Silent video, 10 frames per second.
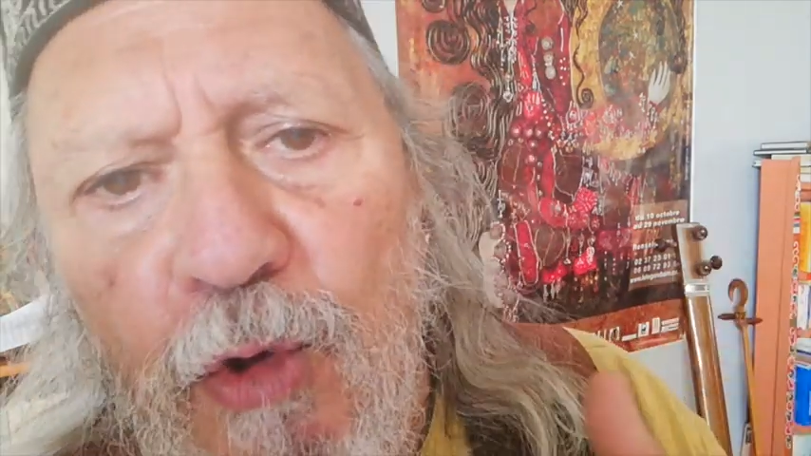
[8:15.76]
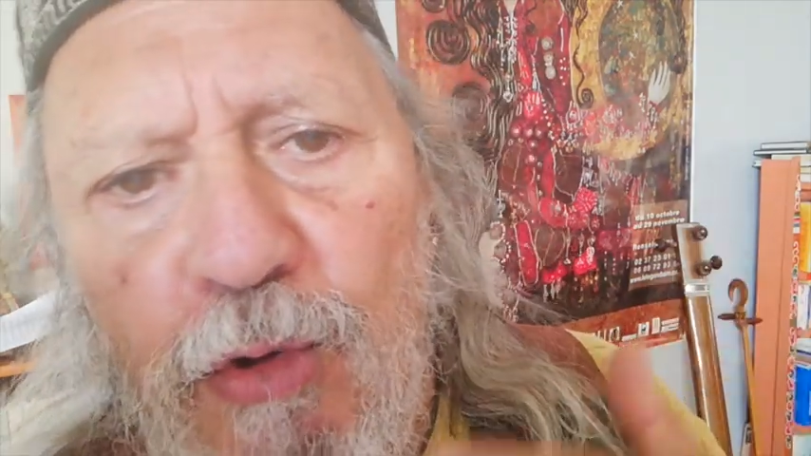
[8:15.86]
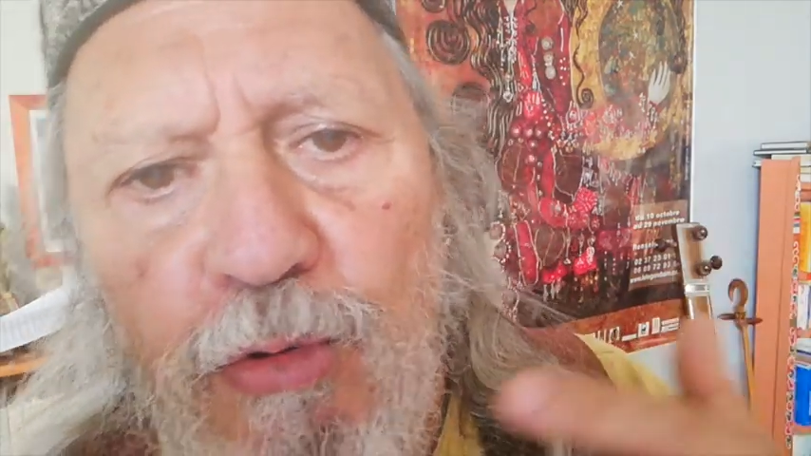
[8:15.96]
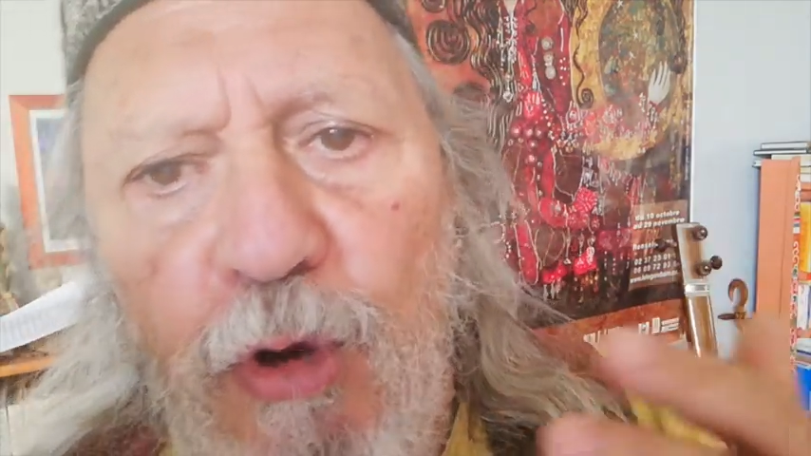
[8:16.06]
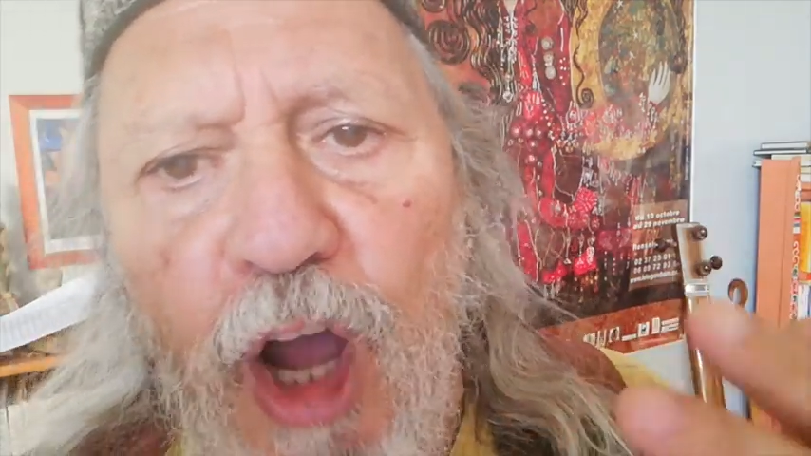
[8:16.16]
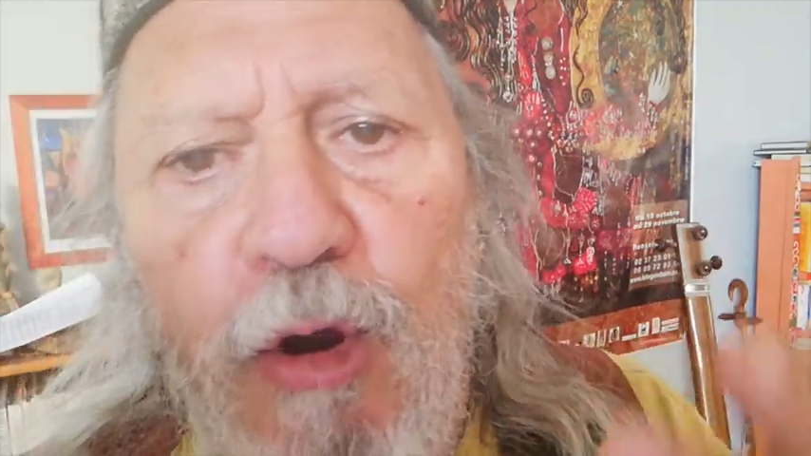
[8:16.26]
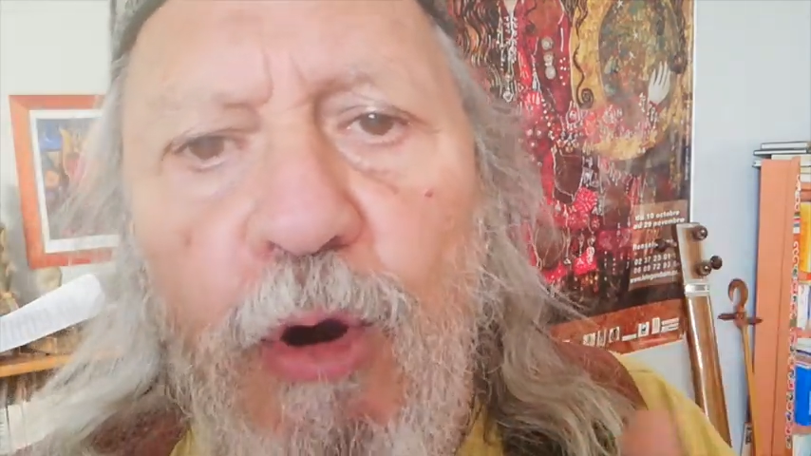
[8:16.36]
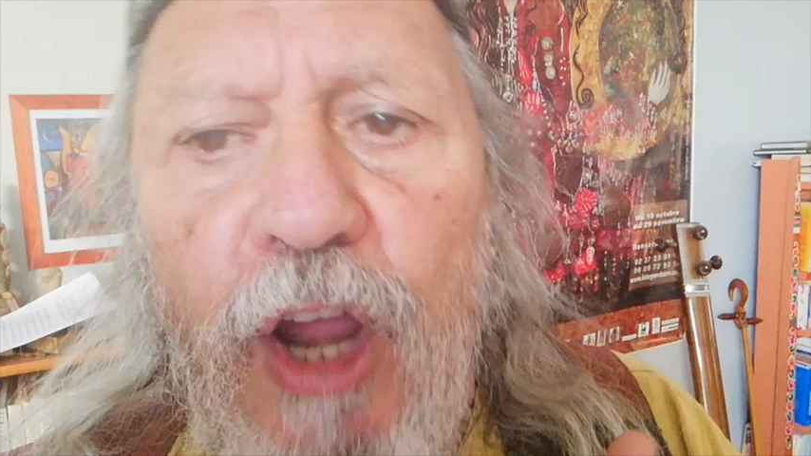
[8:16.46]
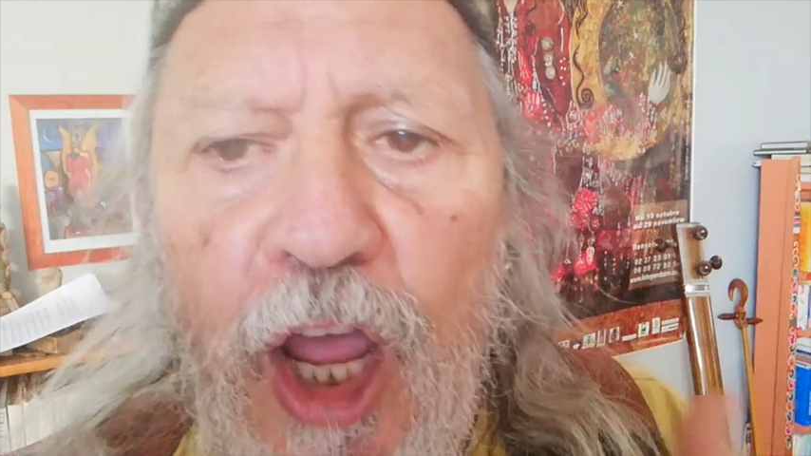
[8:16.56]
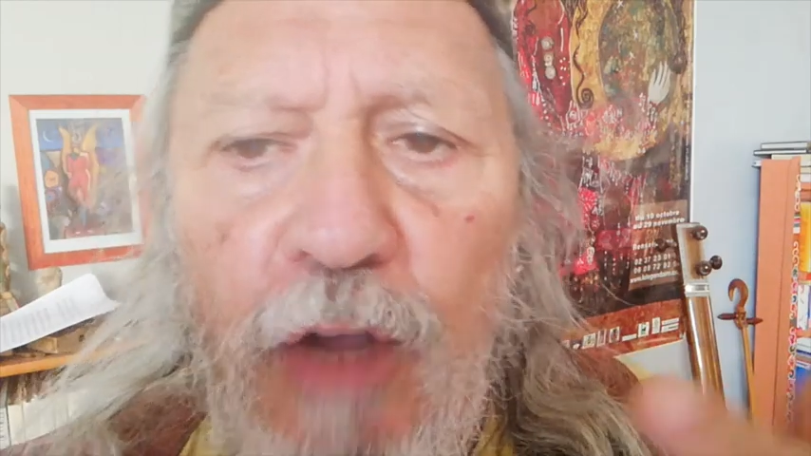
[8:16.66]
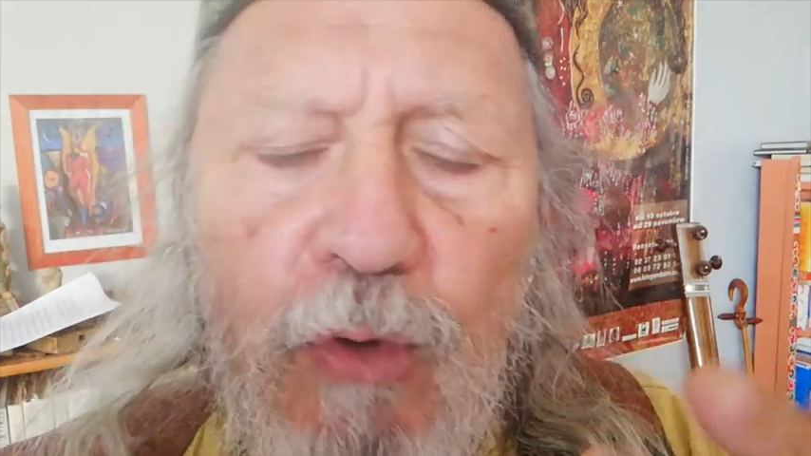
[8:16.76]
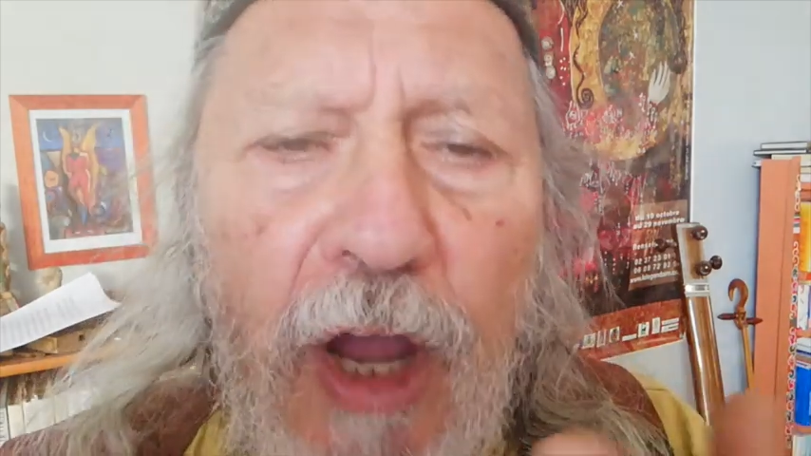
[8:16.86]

de la colère, de